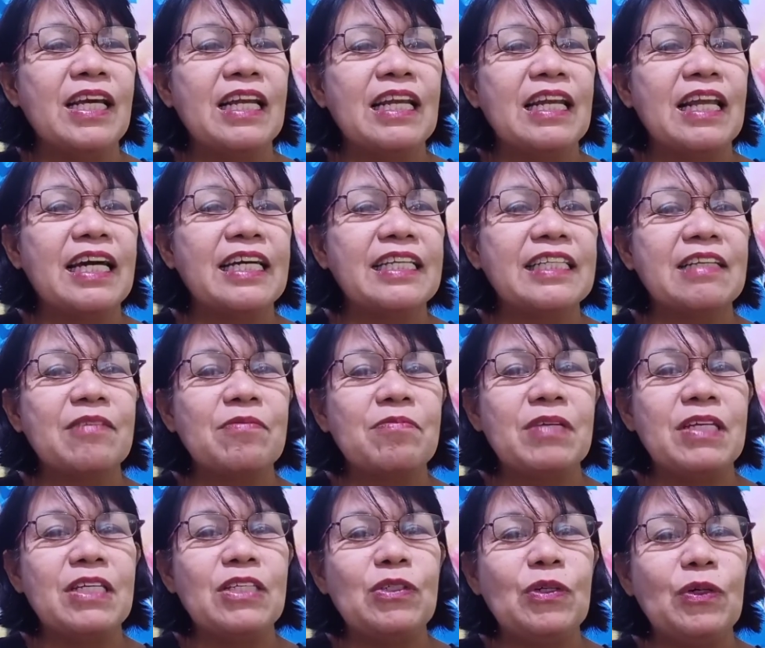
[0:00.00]
lahat ng
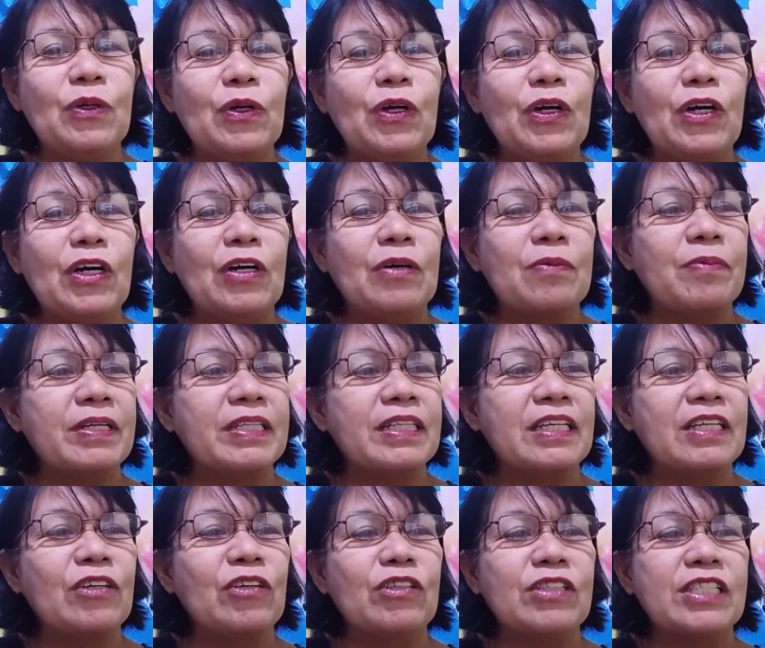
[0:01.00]
video ko,
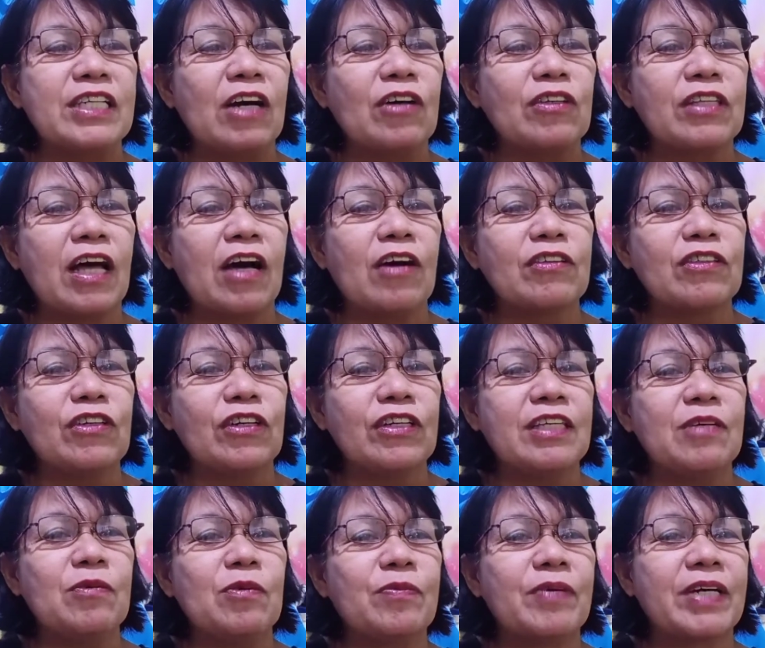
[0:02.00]
pati yung shout out ko,
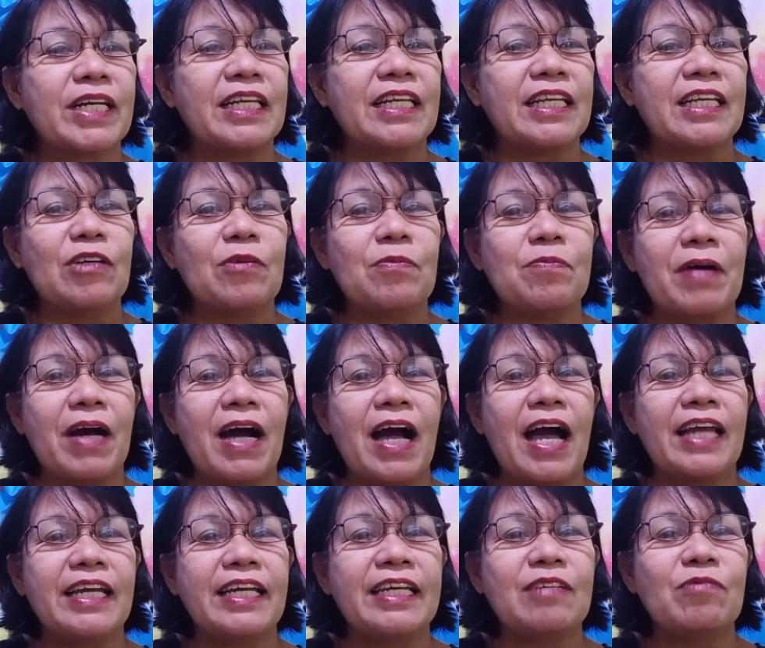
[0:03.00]
di mo marinig yung
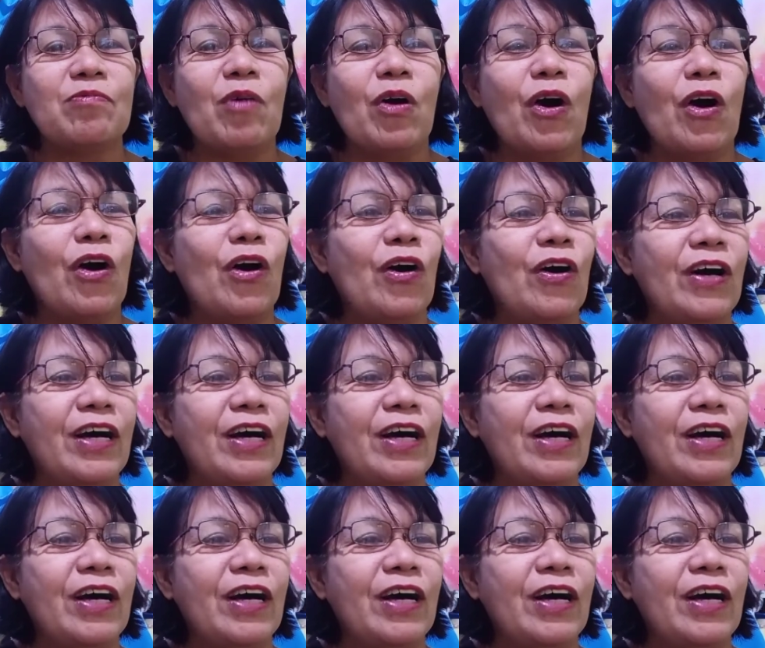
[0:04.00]
pangalan mo.